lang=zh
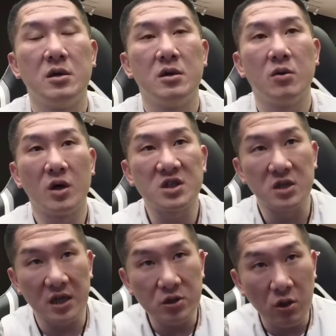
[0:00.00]
我只
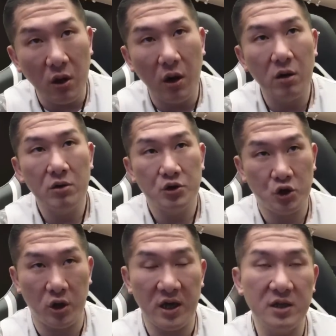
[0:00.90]
能说
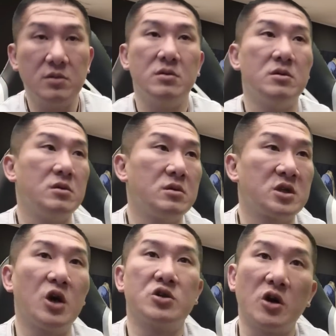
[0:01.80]
全
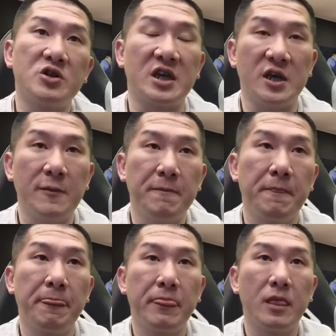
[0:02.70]
这种东西。
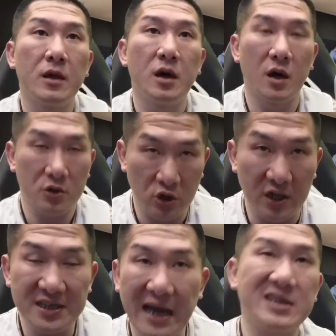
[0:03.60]
哦，
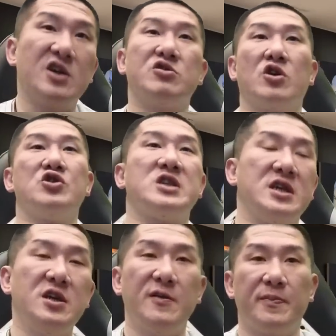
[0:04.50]
拳赛这种东
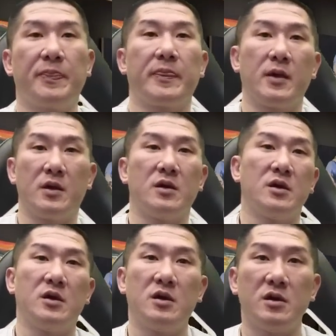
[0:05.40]
西，
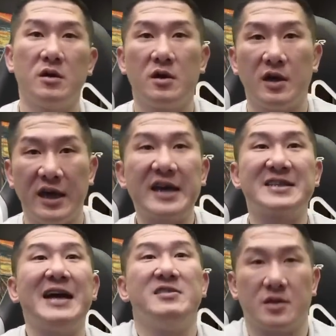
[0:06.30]
一个
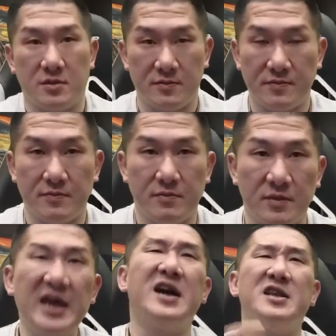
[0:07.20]
站着，
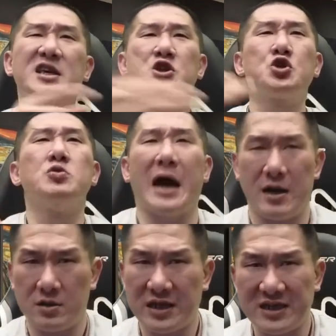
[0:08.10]
一横一竖
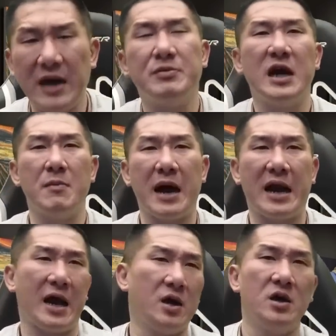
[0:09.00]
啦，讲这样比较埋
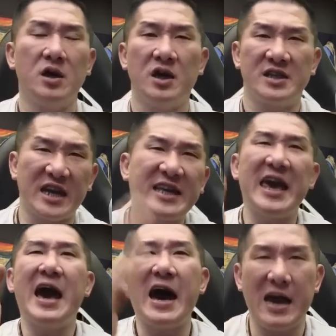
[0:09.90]
啦。这是
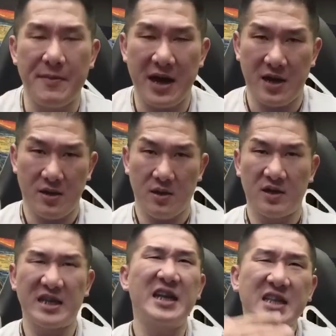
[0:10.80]
K I 嘛，
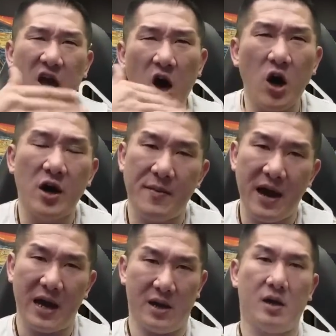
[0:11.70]
这是斗的
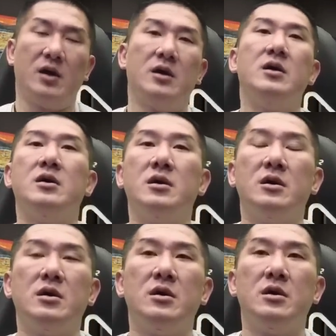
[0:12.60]
嘛？
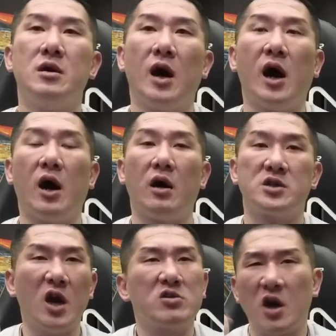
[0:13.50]
哦，
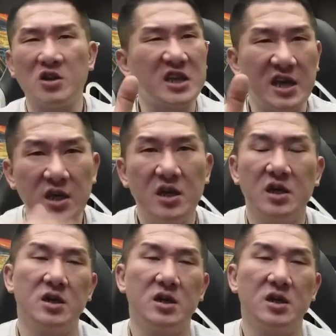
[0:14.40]
这种东西，